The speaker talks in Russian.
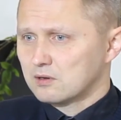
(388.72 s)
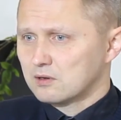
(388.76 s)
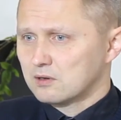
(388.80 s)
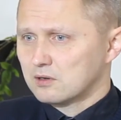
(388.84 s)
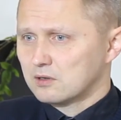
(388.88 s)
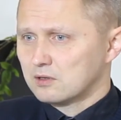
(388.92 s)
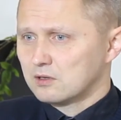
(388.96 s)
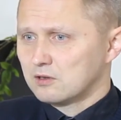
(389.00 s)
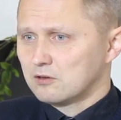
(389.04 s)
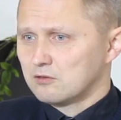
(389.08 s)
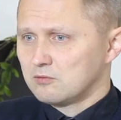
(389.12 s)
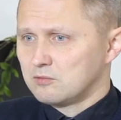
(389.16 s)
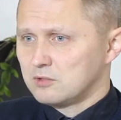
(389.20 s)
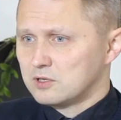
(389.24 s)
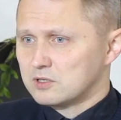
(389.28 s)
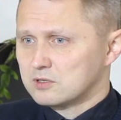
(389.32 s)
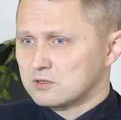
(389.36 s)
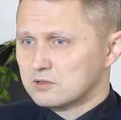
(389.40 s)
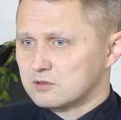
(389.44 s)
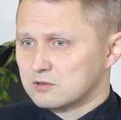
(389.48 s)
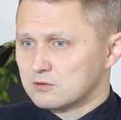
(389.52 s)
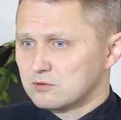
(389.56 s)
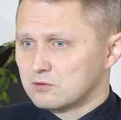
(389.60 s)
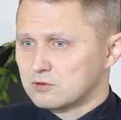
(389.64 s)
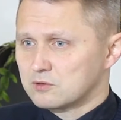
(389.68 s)
когда
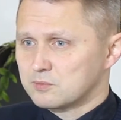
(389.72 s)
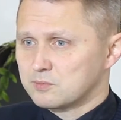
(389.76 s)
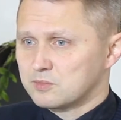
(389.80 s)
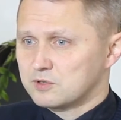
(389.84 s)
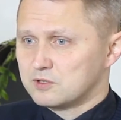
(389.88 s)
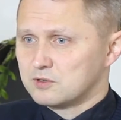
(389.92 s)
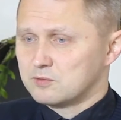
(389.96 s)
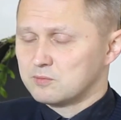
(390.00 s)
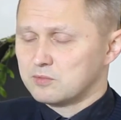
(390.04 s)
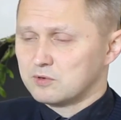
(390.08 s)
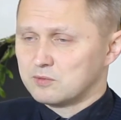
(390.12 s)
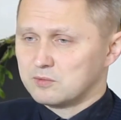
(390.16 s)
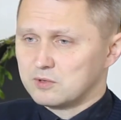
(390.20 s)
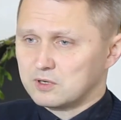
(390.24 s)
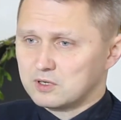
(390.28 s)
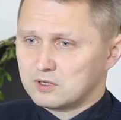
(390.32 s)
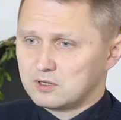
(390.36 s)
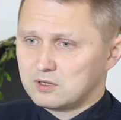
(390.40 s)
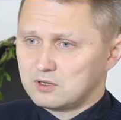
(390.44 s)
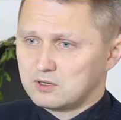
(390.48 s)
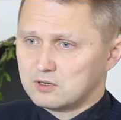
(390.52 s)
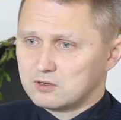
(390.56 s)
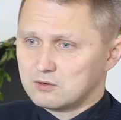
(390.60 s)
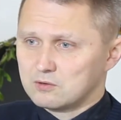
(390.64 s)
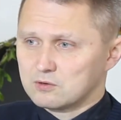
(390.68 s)
вместе с Господи
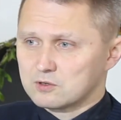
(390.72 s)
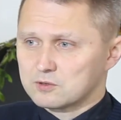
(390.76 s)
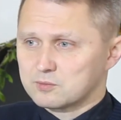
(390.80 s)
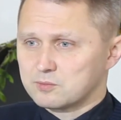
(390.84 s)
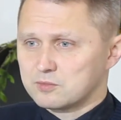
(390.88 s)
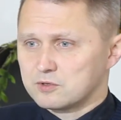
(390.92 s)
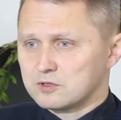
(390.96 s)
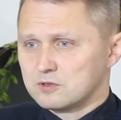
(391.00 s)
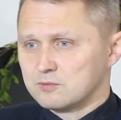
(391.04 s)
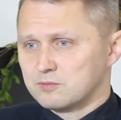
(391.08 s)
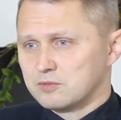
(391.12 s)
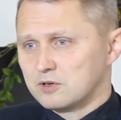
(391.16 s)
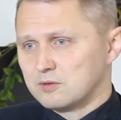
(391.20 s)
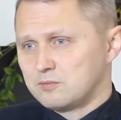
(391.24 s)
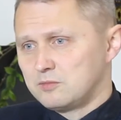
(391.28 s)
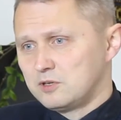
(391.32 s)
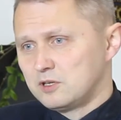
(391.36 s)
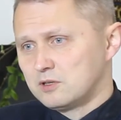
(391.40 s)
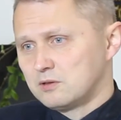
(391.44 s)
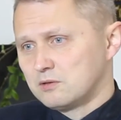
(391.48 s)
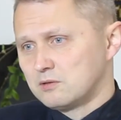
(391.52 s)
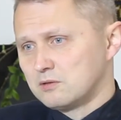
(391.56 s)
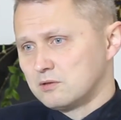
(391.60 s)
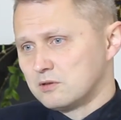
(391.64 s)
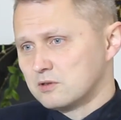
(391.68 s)
помоги и Господи
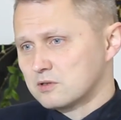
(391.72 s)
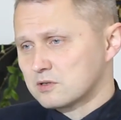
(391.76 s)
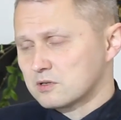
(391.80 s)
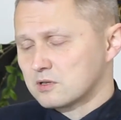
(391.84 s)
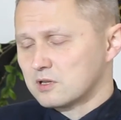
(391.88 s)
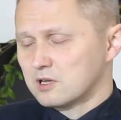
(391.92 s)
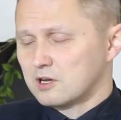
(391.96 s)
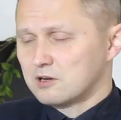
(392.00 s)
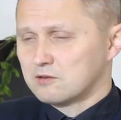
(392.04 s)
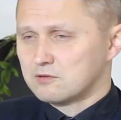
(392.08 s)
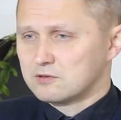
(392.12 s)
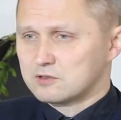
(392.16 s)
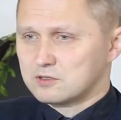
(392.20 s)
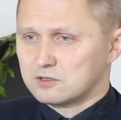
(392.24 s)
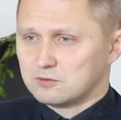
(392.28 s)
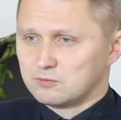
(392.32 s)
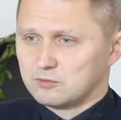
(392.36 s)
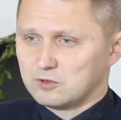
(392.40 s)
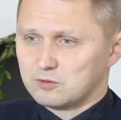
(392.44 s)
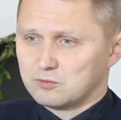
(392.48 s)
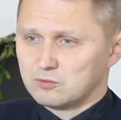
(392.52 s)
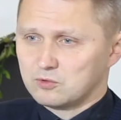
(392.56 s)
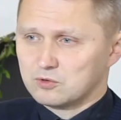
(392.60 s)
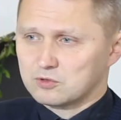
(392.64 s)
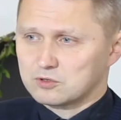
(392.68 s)
помилуй, и слава
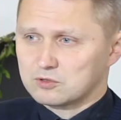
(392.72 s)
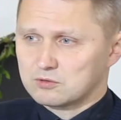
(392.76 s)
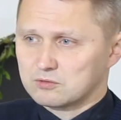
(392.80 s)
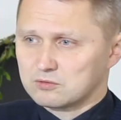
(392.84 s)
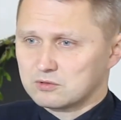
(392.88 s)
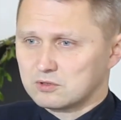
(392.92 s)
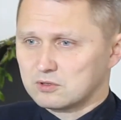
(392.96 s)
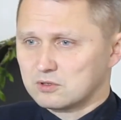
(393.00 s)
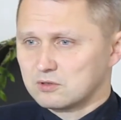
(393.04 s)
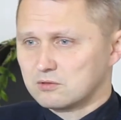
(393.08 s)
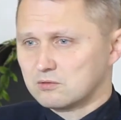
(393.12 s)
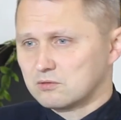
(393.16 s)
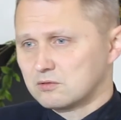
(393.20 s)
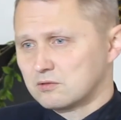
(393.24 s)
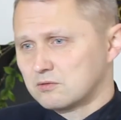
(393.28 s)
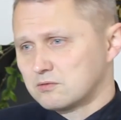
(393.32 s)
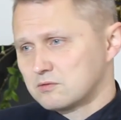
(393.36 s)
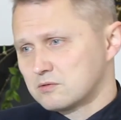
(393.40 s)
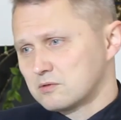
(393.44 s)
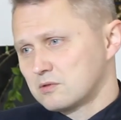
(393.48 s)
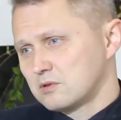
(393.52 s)
тебе, Боже, вот это вот